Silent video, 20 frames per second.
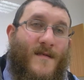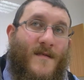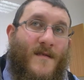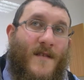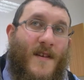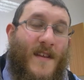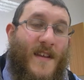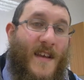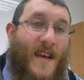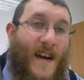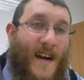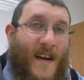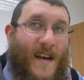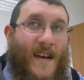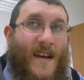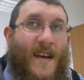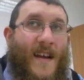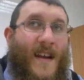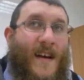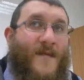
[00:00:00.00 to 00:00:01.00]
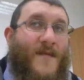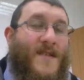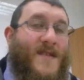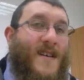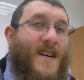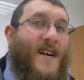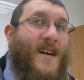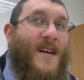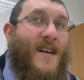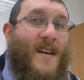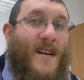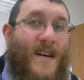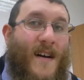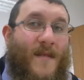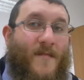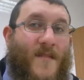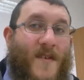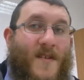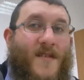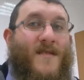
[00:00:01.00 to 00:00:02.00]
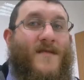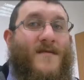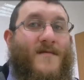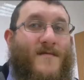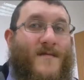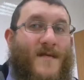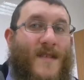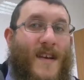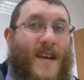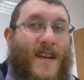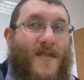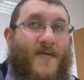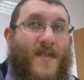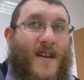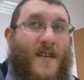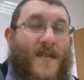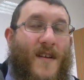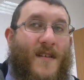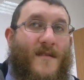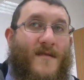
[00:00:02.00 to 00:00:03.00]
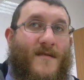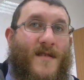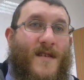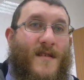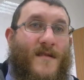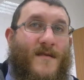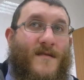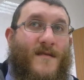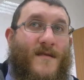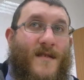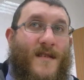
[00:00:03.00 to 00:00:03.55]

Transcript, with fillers: Hoy en día que la física cambió, sería estudiar otras cosas.